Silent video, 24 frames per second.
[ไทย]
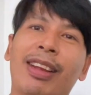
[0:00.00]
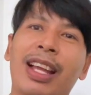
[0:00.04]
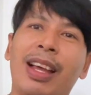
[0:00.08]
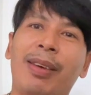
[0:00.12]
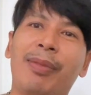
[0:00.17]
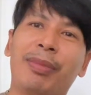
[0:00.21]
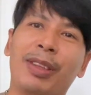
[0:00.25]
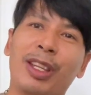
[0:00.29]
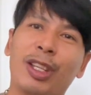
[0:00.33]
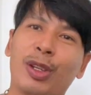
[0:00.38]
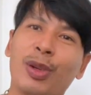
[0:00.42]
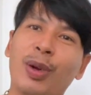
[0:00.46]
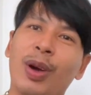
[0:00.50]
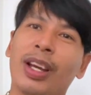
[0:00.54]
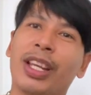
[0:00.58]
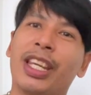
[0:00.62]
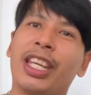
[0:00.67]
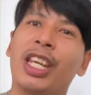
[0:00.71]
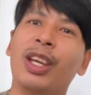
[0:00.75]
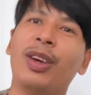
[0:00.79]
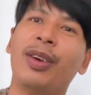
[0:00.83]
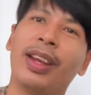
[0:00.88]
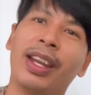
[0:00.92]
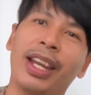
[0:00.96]
ครับในช่วง
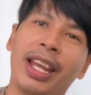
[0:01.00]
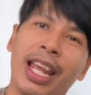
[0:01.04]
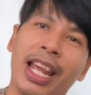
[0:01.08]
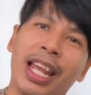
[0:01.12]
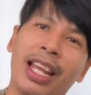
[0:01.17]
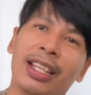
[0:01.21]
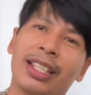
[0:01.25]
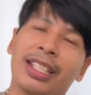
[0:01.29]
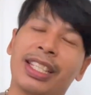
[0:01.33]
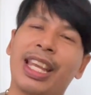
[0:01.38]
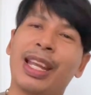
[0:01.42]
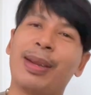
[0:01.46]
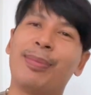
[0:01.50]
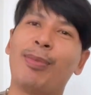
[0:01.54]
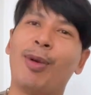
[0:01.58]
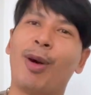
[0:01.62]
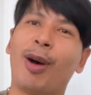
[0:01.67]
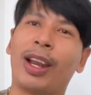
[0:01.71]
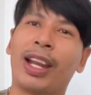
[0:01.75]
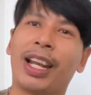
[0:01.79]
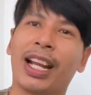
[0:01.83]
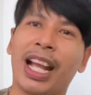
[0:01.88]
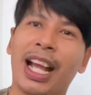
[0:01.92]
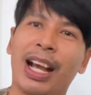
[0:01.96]
Q&A สเก็ตบอร์
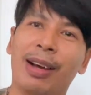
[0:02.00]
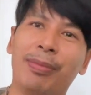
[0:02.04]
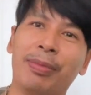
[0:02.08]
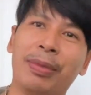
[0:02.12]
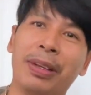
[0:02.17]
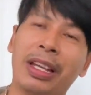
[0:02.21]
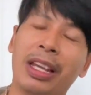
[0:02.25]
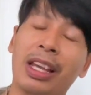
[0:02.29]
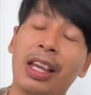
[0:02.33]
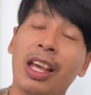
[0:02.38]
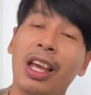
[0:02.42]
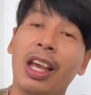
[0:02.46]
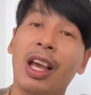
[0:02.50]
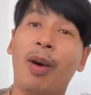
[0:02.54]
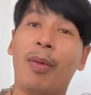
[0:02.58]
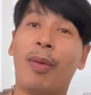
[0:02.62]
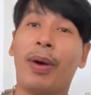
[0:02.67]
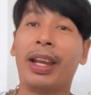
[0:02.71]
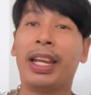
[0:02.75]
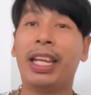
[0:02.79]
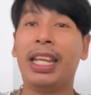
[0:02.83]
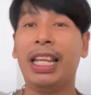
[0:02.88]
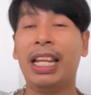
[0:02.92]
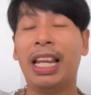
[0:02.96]
ดนะครับวั
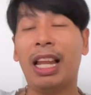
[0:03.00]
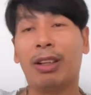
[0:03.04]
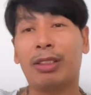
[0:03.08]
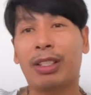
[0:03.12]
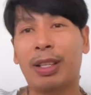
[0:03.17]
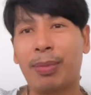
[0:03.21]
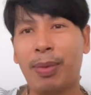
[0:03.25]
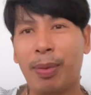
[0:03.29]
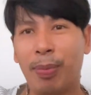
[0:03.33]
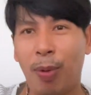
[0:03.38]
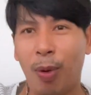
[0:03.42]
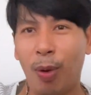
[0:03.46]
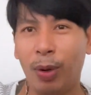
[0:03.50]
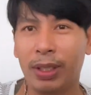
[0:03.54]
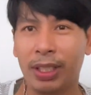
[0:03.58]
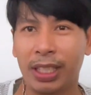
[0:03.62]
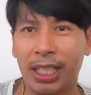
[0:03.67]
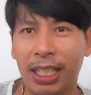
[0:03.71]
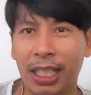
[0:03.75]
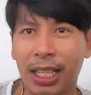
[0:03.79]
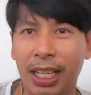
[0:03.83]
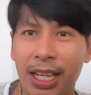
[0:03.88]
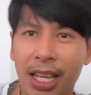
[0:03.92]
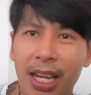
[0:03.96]
นนี้เราจะมาพูด
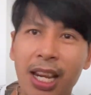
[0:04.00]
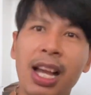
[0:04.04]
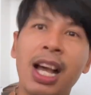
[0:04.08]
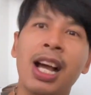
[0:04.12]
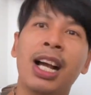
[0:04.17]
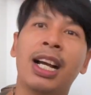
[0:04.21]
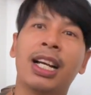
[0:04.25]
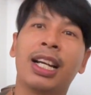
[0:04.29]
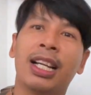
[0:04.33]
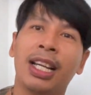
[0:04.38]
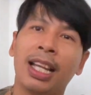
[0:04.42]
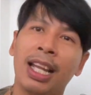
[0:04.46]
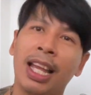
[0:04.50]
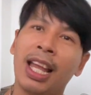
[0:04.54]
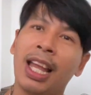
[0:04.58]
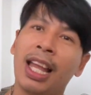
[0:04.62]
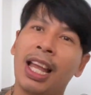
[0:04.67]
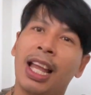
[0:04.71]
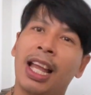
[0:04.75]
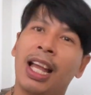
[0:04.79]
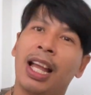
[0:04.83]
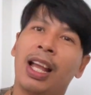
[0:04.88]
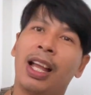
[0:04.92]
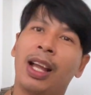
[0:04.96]
ถึงเรื่อง
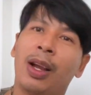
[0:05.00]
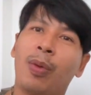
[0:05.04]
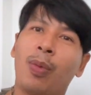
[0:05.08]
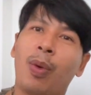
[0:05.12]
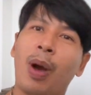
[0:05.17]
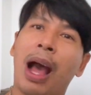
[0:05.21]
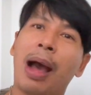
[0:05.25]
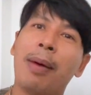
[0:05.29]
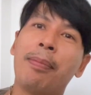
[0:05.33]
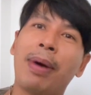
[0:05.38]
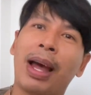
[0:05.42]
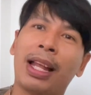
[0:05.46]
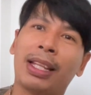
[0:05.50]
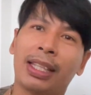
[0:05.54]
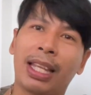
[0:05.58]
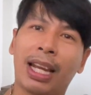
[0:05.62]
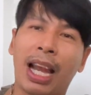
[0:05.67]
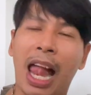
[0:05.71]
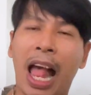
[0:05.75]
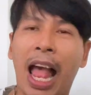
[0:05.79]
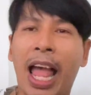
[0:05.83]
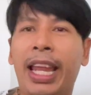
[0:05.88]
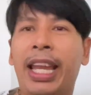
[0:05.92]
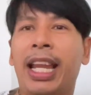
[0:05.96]
ความอันต
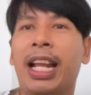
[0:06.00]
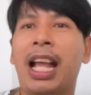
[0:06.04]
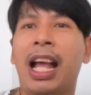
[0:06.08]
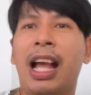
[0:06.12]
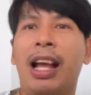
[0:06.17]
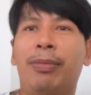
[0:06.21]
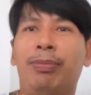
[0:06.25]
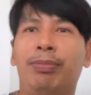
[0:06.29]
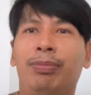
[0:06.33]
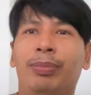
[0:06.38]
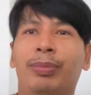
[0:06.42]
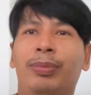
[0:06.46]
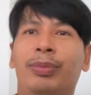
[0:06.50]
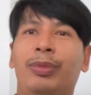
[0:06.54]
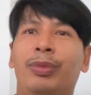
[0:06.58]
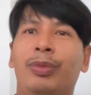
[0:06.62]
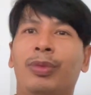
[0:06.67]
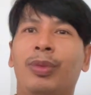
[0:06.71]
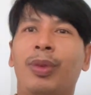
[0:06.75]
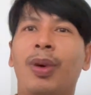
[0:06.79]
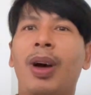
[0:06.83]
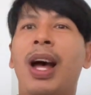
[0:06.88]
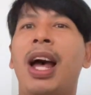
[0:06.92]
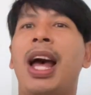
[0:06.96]
รายนะครับ
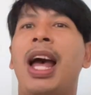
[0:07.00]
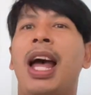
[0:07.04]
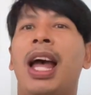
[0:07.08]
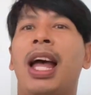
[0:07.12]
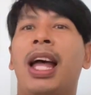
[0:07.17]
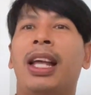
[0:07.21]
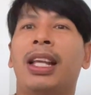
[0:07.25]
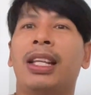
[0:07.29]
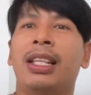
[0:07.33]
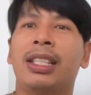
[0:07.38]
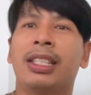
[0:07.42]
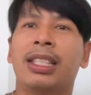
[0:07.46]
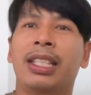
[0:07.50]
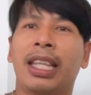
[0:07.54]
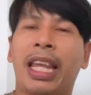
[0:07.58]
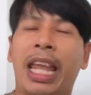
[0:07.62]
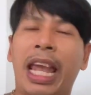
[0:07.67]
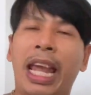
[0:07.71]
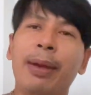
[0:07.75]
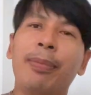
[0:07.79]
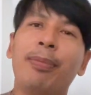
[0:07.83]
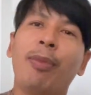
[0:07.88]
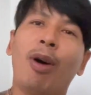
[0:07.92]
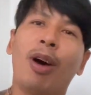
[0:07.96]
ว่าสเก็
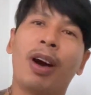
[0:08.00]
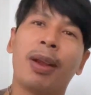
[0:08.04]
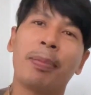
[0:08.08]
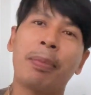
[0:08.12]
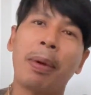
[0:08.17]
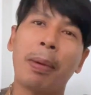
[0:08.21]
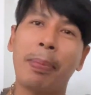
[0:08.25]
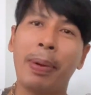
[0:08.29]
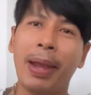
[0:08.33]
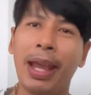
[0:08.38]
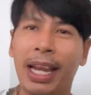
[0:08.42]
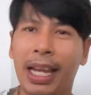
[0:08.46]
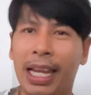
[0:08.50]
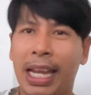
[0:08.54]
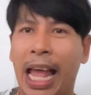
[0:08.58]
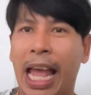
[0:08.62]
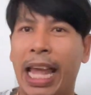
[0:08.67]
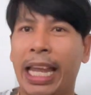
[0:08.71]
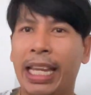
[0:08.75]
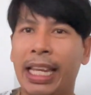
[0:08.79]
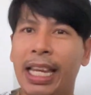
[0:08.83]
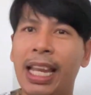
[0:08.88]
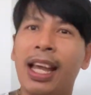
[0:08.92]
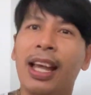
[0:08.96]
ตบอร์ดประเภทไหน
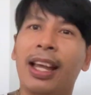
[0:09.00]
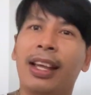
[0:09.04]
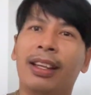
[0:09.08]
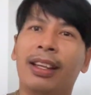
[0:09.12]
เนี่ย